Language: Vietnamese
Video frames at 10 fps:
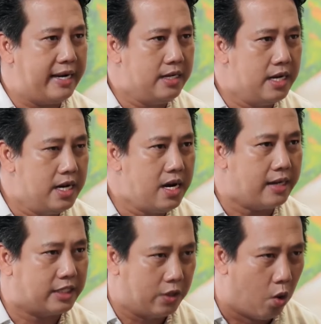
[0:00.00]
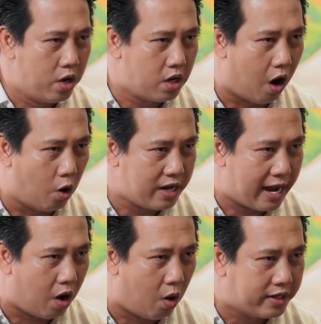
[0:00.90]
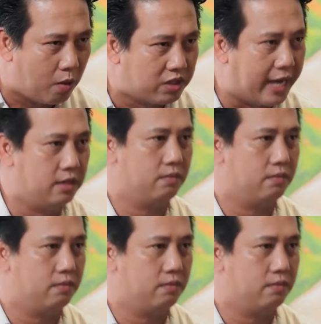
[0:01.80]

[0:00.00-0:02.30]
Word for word: anh hứa anh sẽ đuổi cổ nó ra khỏi công ty